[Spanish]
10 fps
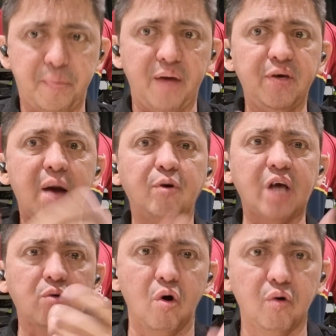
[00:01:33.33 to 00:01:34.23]

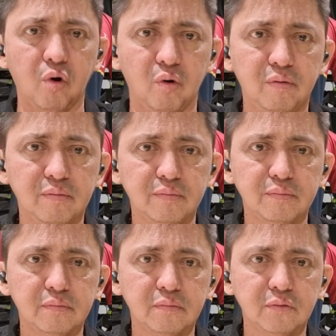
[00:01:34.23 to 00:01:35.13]
Pedíamos a Congo.
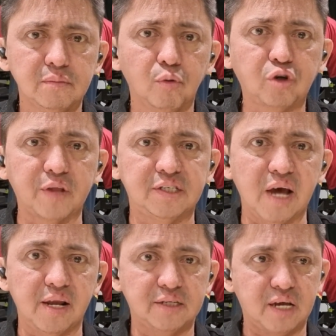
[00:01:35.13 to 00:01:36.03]
Muchos
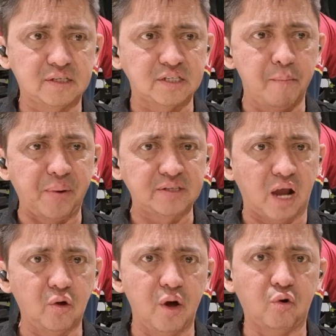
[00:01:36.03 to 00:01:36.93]
decían, es que este es
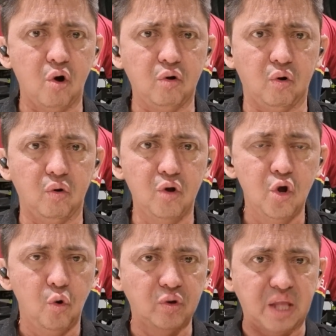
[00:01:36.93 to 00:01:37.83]
empresario de Congo,
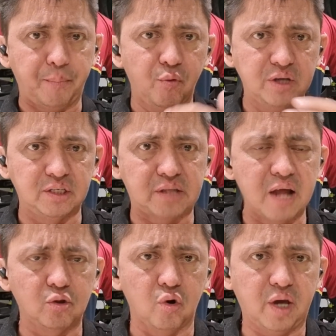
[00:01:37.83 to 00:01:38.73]
lo está
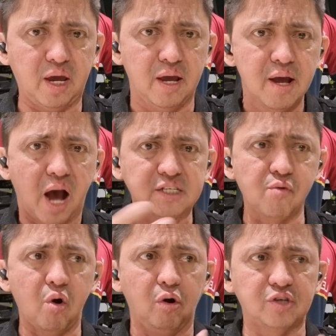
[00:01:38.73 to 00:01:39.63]
publicitando, ¿qué? ¿Hace
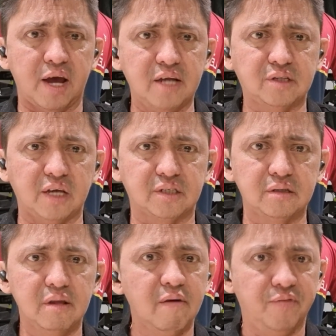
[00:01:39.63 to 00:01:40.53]
juego con los
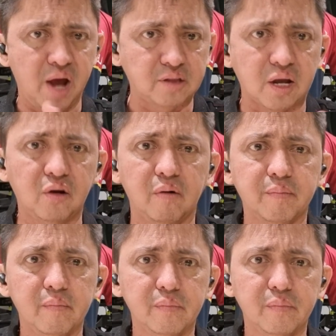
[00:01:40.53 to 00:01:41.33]
agentes? Fíjate que no.